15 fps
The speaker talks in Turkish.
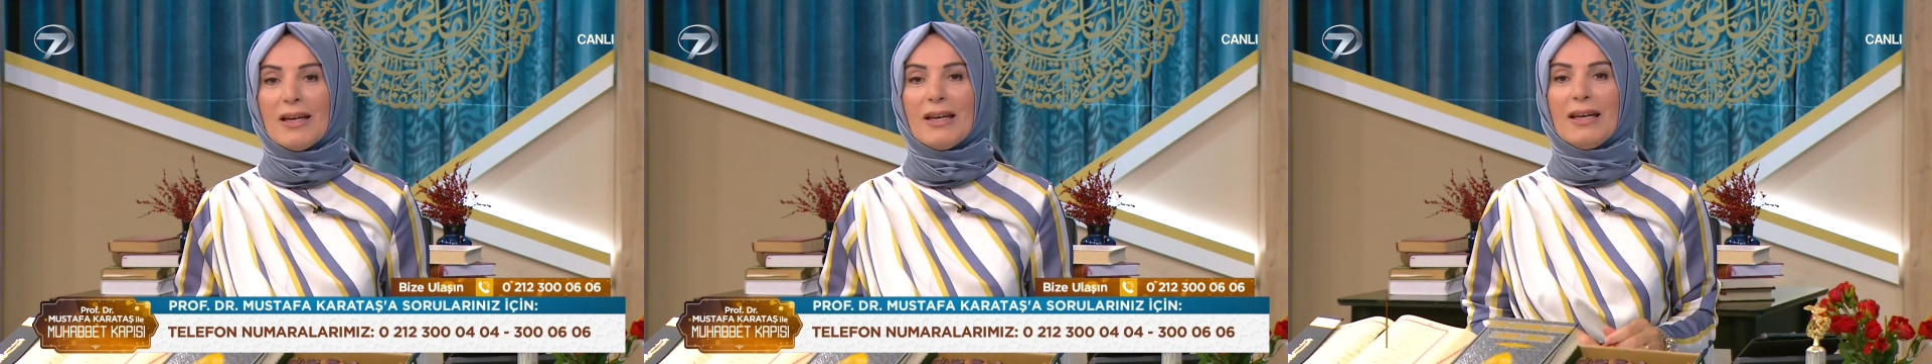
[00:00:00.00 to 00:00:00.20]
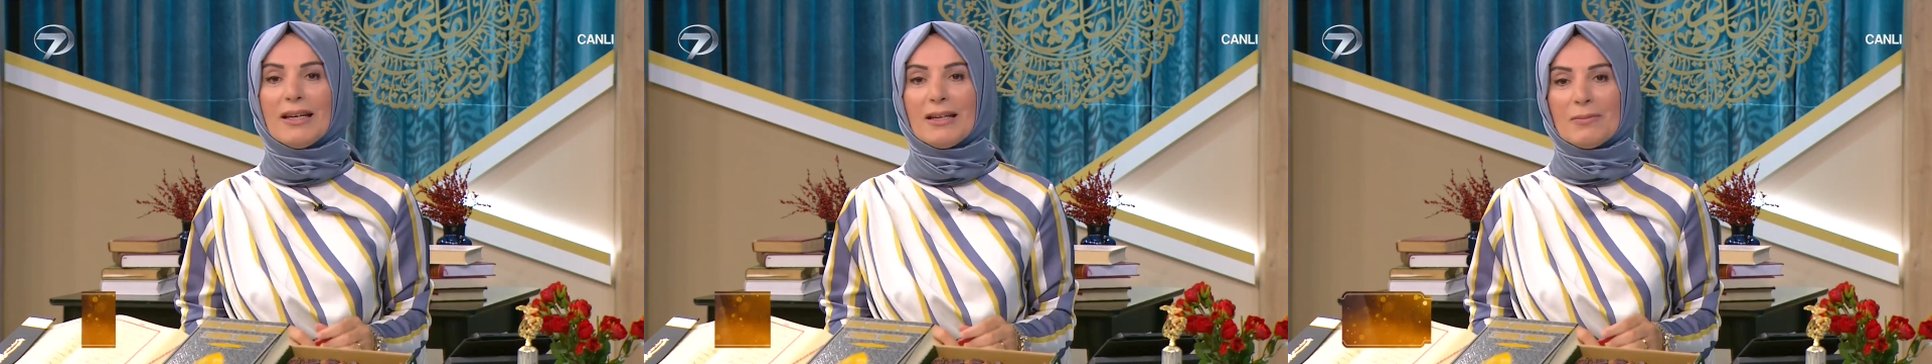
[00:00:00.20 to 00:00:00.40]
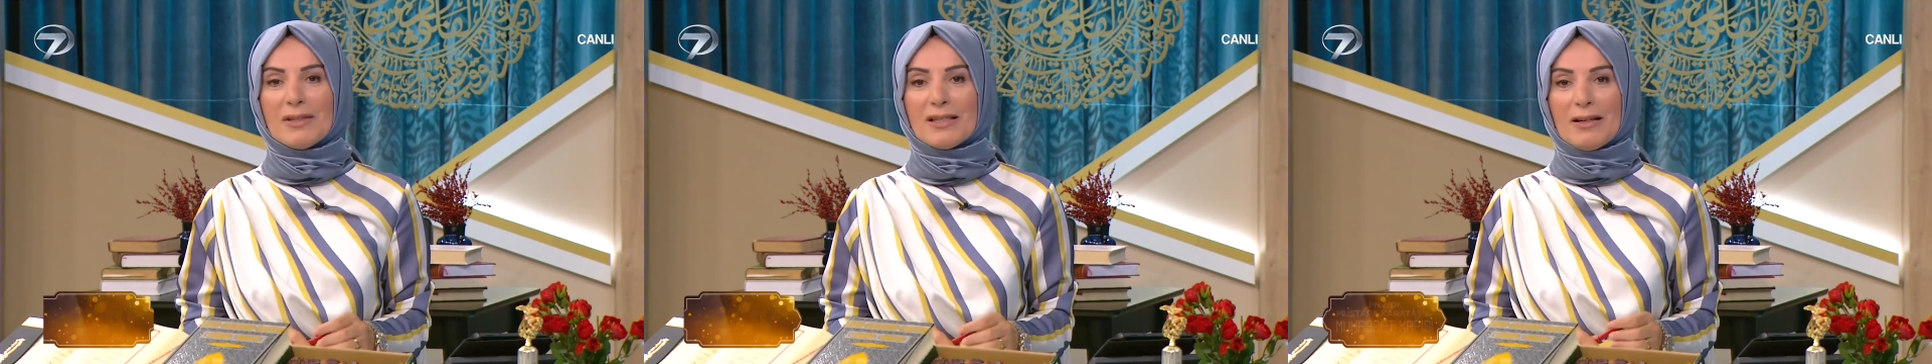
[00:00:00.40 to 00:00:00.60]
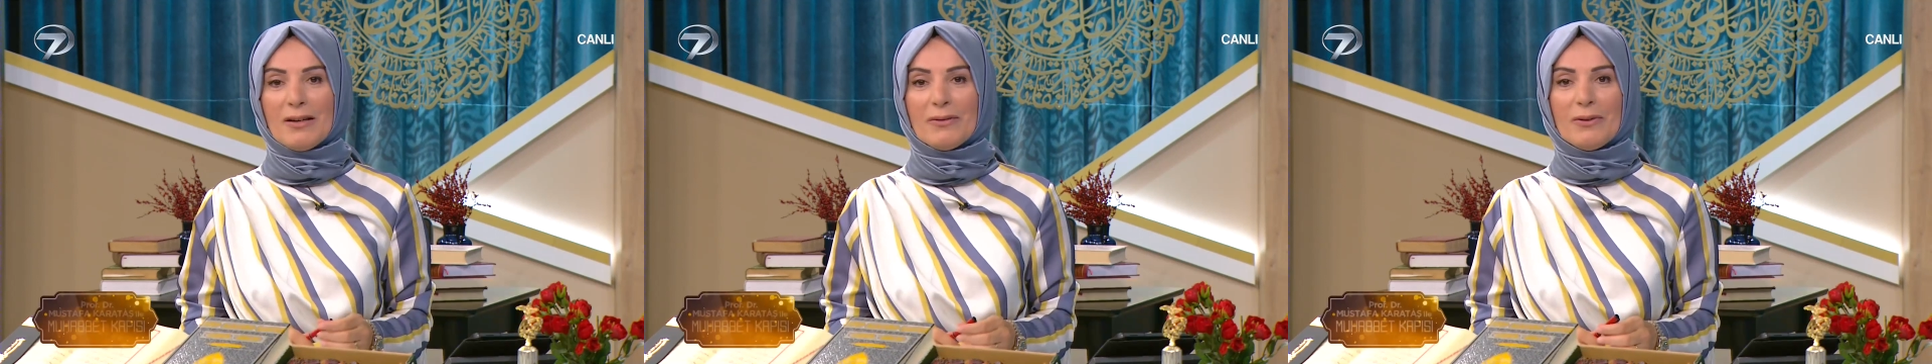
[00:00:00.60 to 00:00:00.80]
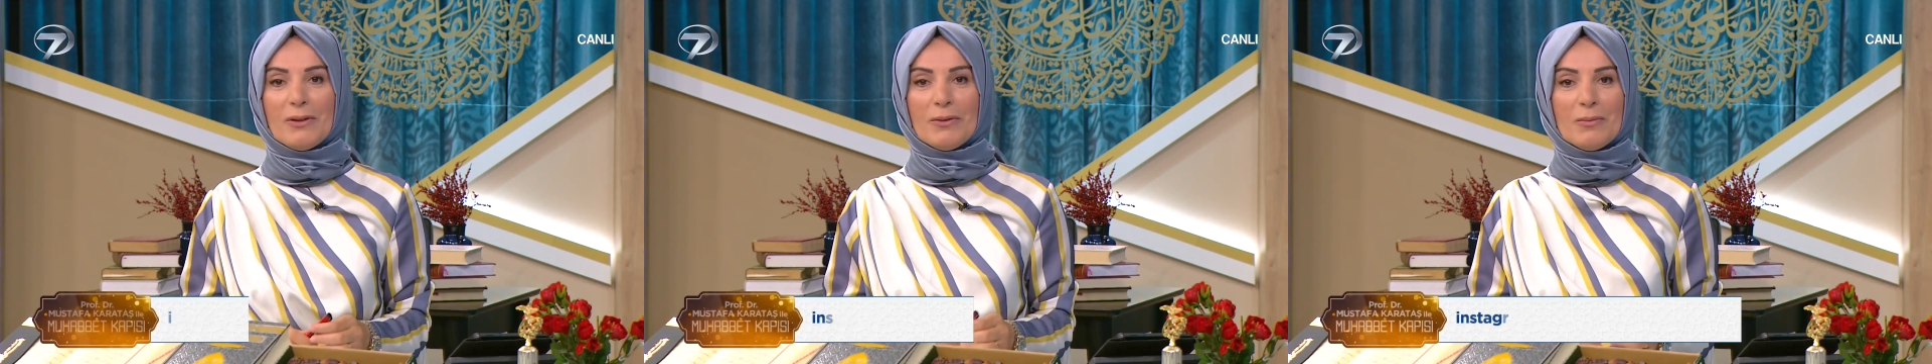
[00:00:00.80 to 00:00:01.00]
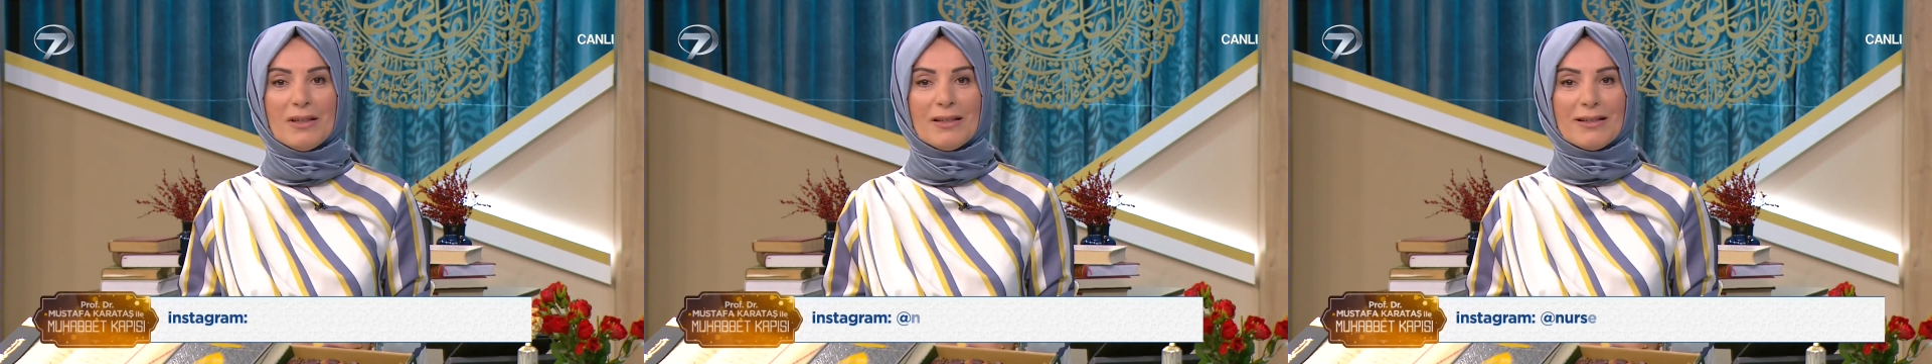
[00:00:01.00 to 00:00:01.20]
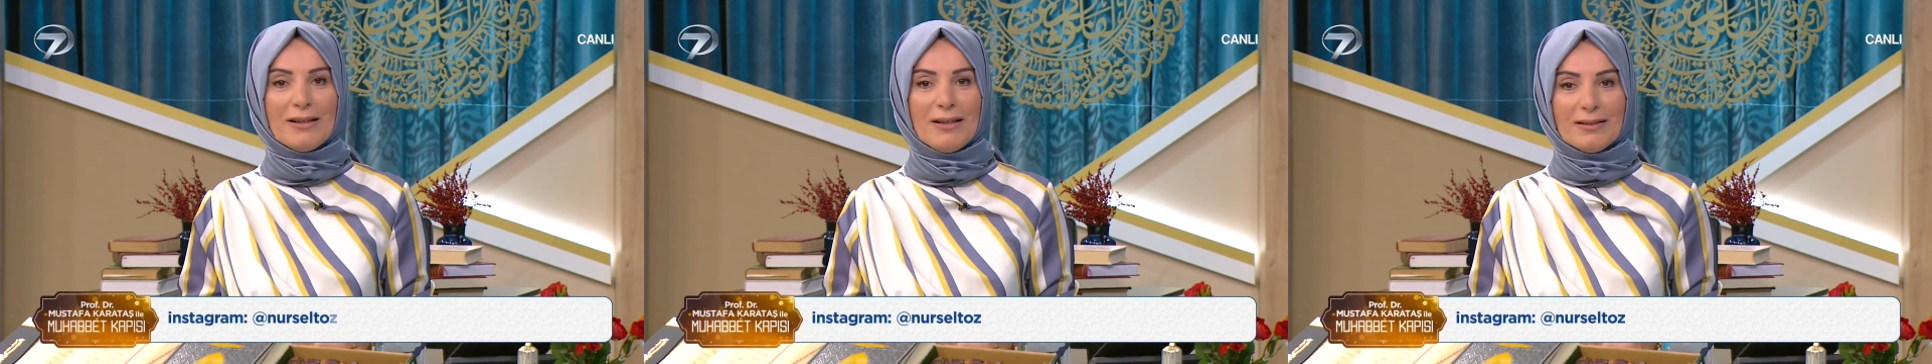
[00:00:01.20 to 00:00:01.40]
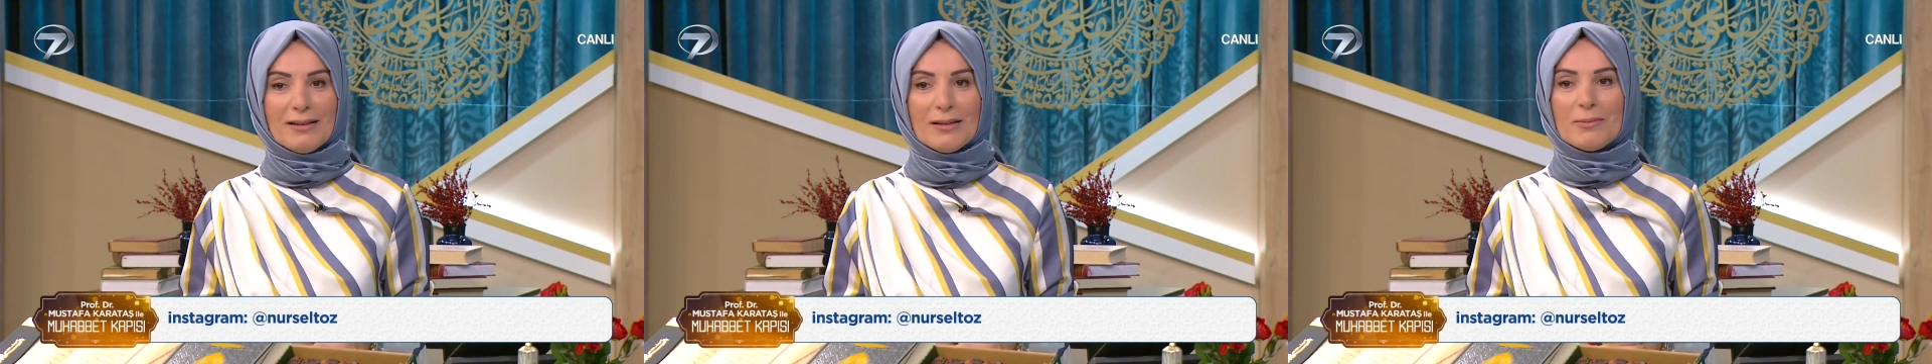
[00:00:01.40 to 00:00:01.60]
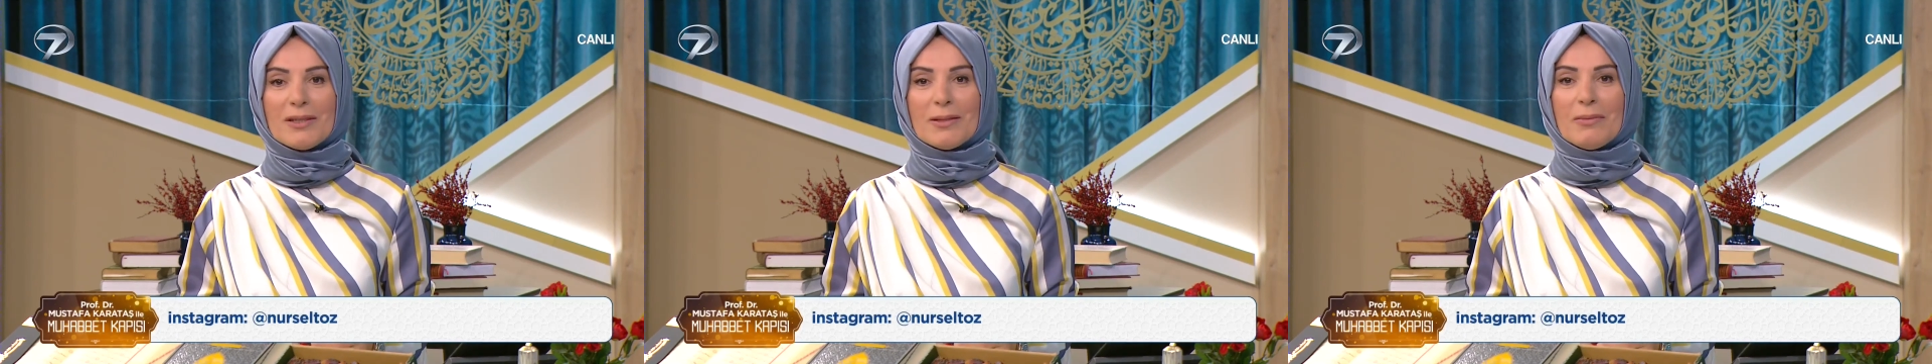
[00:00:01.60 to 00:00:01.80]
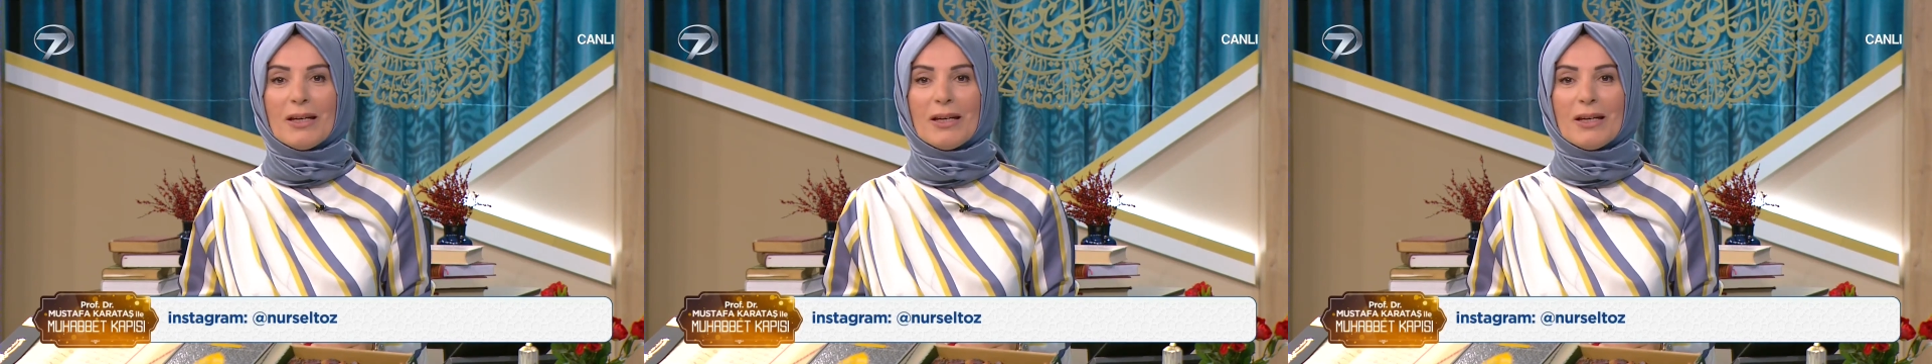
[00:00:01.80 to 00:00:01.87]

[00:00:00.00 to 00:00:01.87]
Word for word: İlk misafirimiz hatta bizi